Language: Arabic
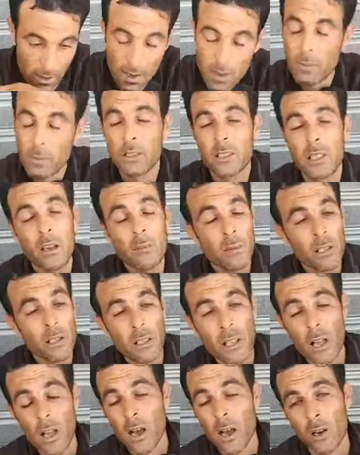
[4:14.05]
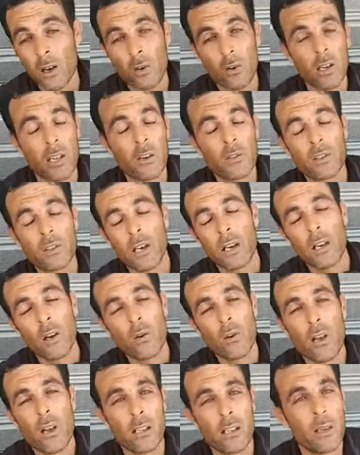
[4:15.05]
من طبيعه الحال كون عرفت انا
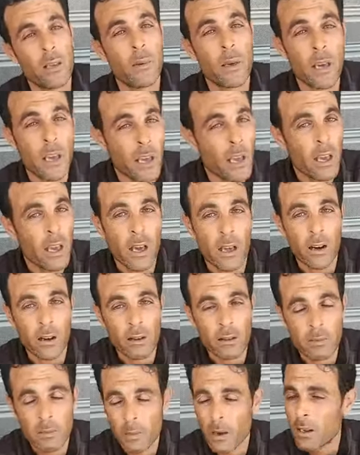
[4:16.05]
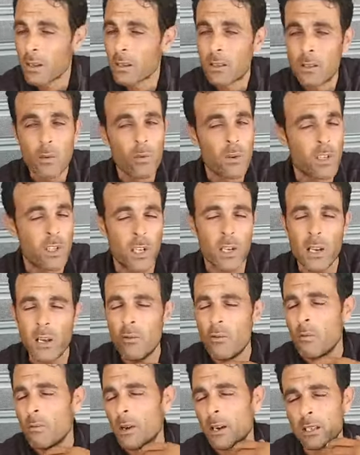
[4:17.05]
ولادي بخير ما غنسولش
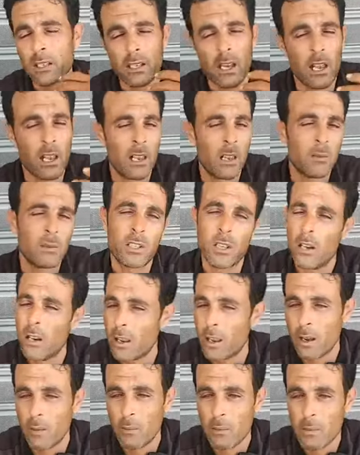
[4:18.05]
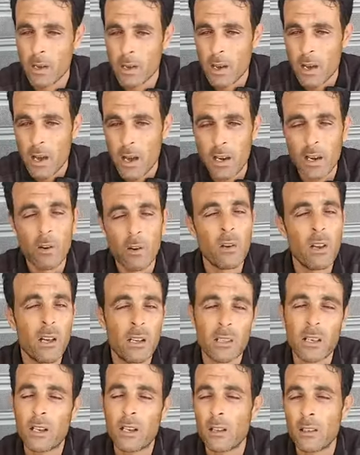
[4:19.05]
عليهم وما غنتالمش عليهم انا
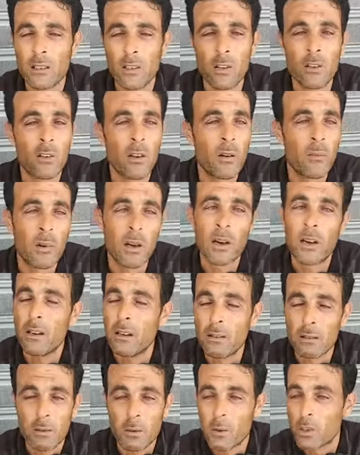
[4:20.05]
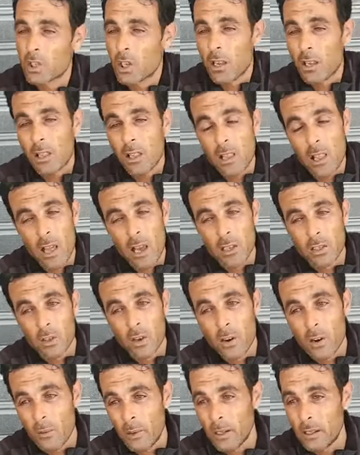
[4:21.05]
ولادي كنظنهم آه، واش
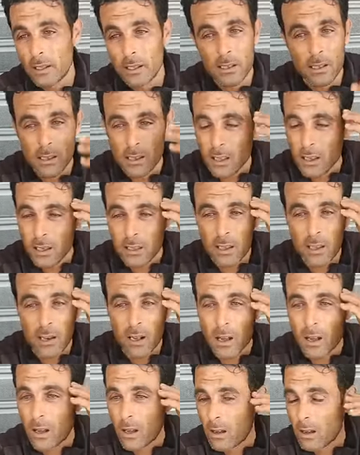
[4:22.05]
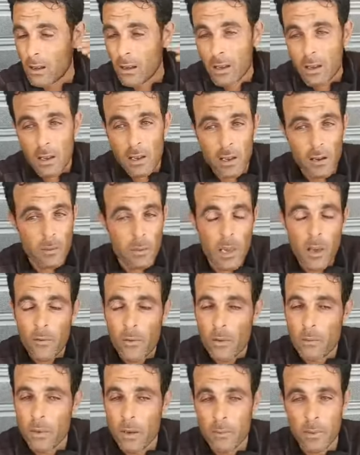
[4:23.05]
قتلاتهم حيت هاد السيده راه المية في
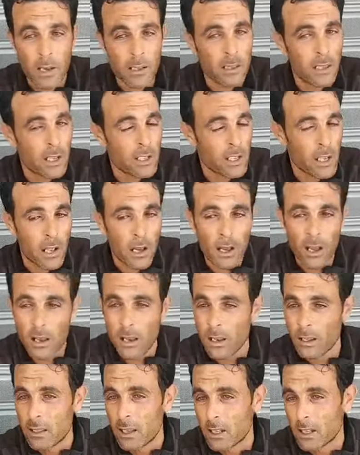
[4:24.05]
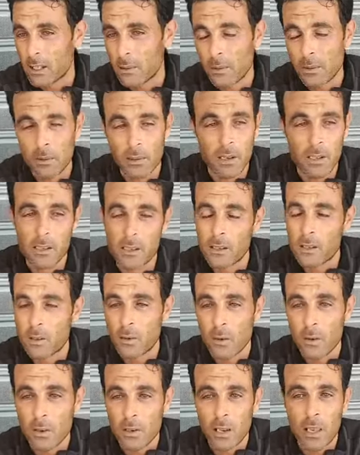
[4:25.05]
المية ما عداش العقل اللي دارت بهاد
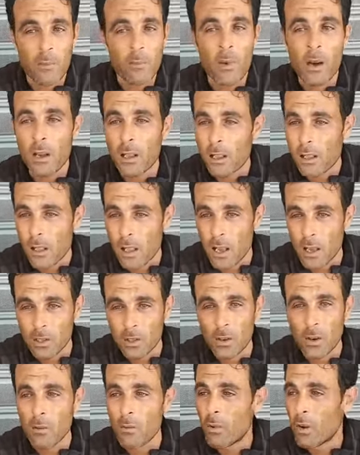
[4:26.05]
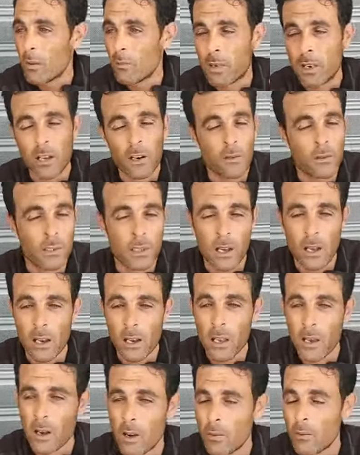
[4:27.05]
السون اما قتلاتهم ولا مكرفصه
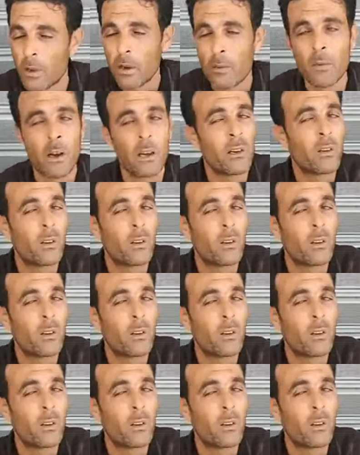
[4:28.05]
عليهم راه ما غير دابا